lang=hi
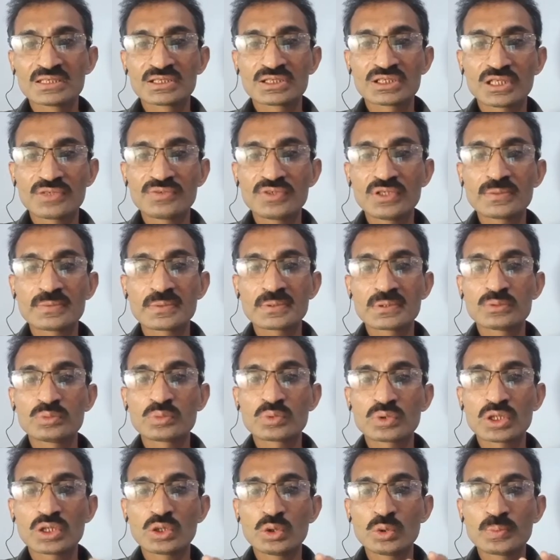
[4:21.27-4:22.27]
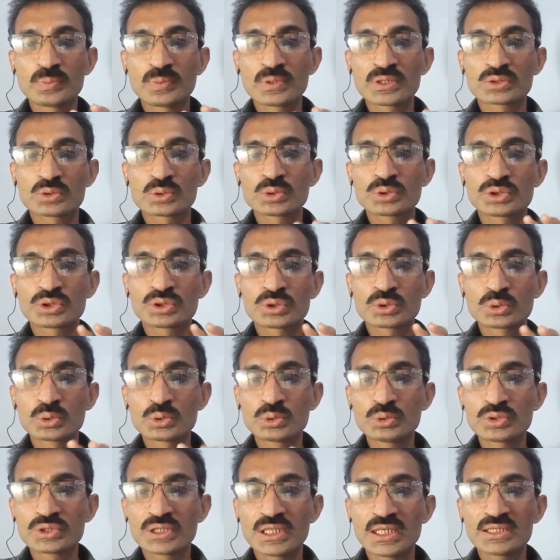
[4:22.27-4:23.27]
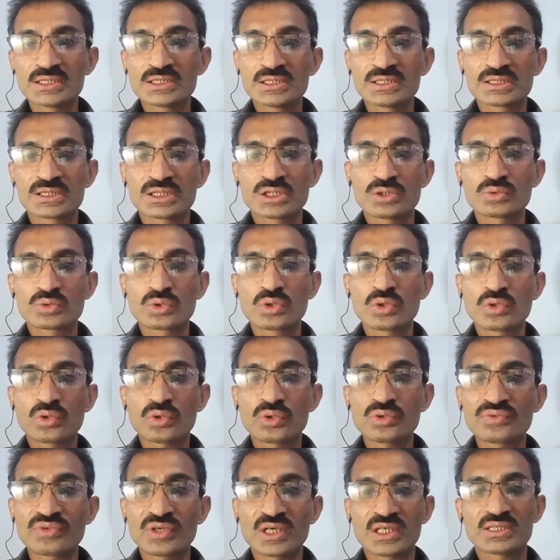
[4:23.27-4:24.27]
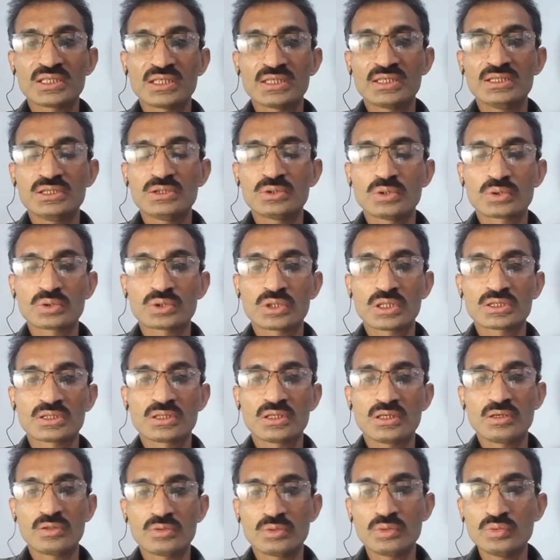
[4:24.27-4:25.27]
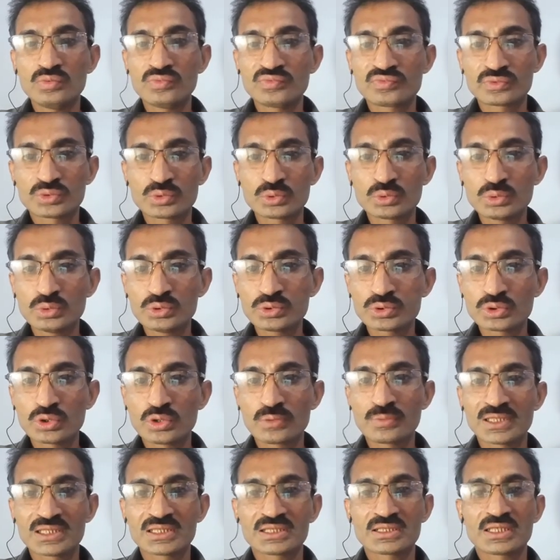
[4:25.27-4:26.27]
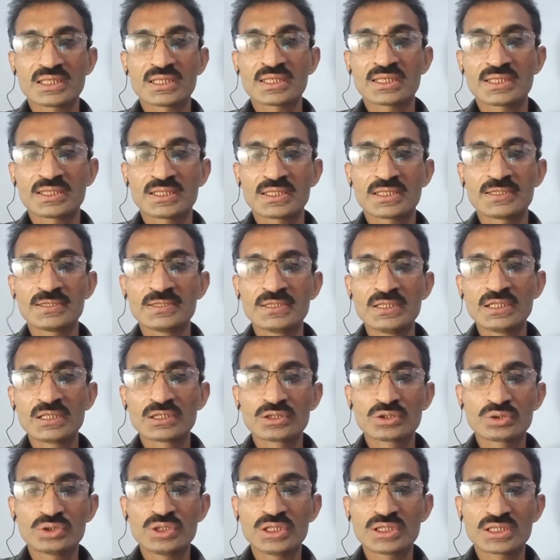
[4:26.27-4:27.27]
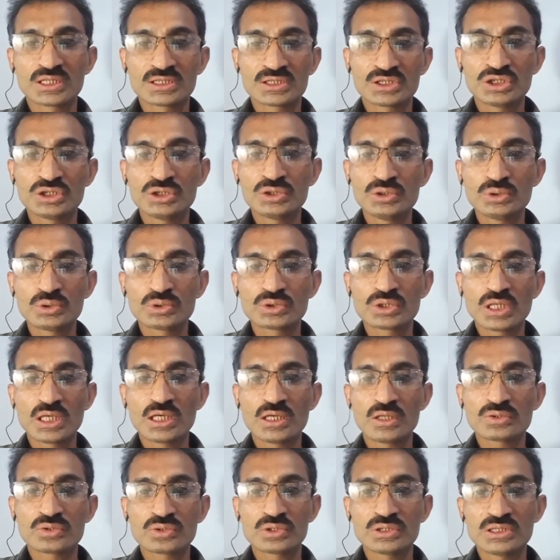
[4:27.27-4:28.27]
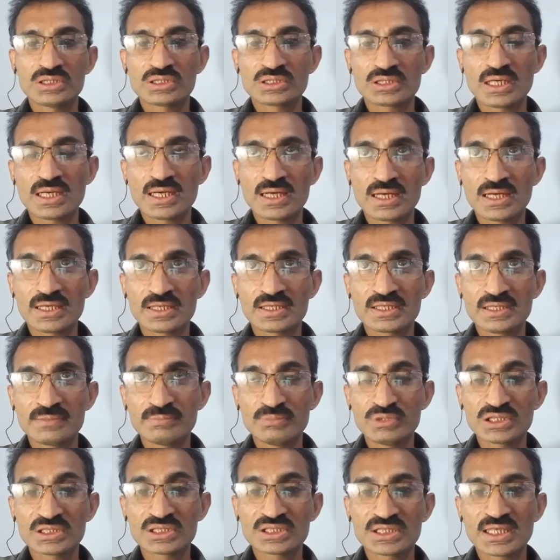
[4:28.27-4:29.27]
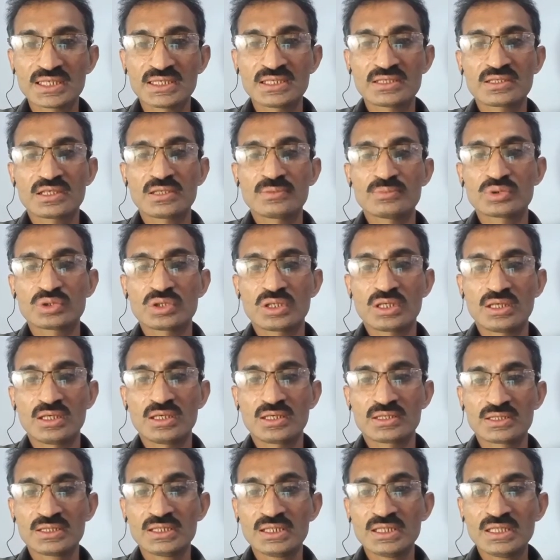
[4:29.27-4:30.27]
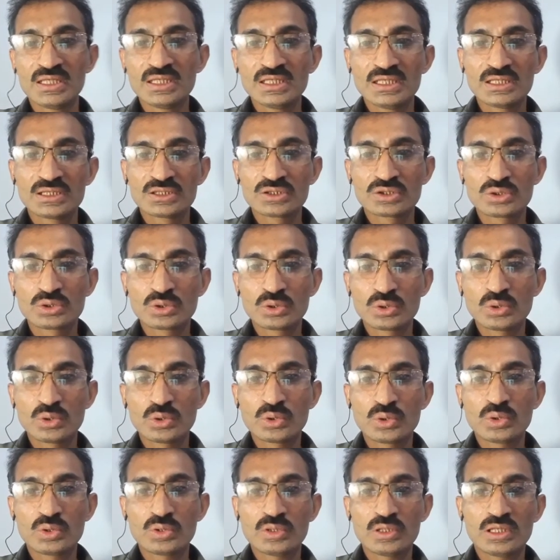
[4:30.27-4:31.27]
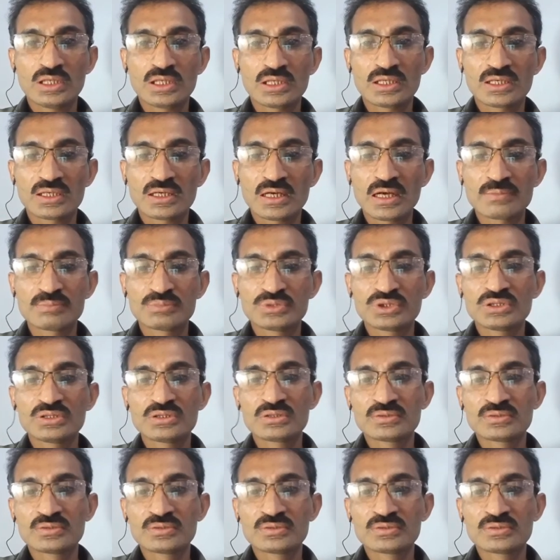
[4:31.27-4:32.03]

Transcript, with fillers: सिर्फ उन उनके ऊपर कुछ टूल्स हैं जिनसे उनको कोई फ़ायदा नहीं होता था उन टूल्स को बंद करेंगे तो ये एक अच्छी न्यूज़ है और तीसरा है गेमिंग चैनल के मतलब तो अगर आप